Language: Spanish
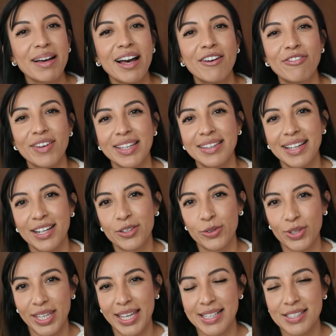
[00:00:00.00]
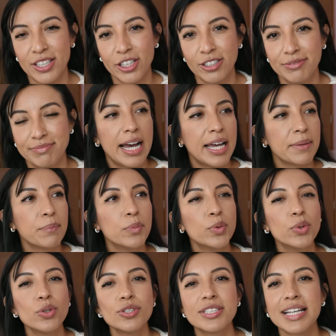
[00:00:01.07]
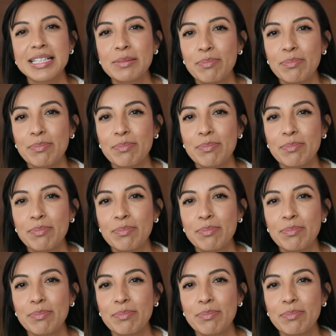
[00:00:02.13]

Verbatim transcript: va a afectar tu digestión. Hay muchas